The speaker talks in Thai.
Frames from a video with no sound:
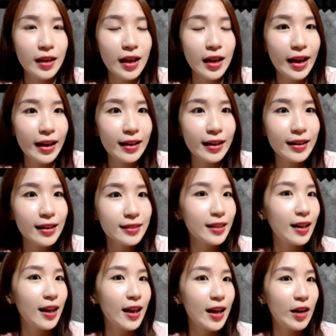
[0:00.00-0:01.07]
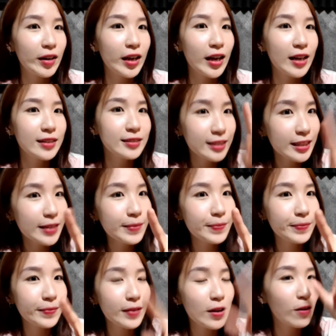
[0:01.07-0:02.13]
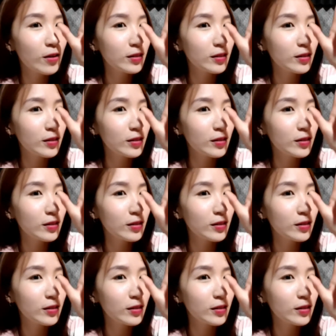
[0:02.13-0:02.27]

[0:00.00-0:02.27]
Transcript: อ่าเลือกเสร็จแล้วนะคะจิ้ม แล้วก็